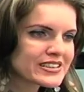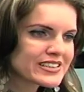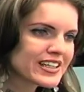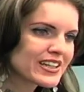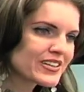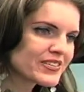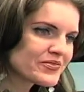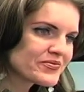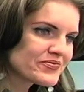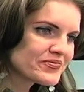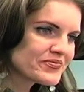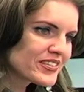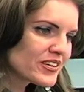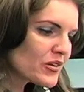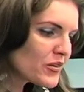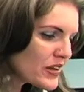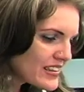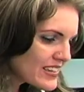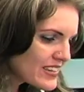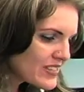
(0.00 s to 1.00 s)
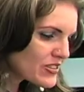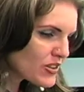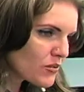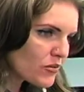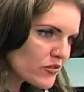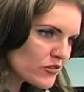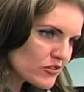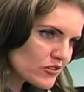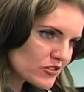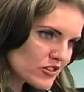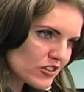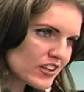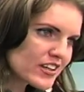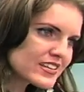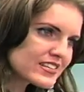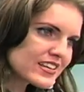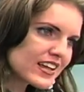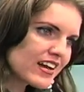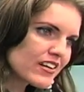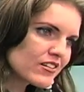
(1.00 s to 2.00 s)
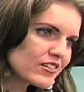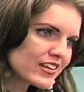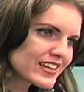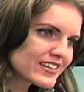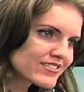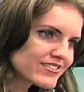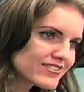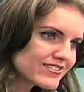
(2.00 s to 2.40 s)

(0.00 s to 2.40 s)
Yamichel, cuéntenos cómo funciona esta...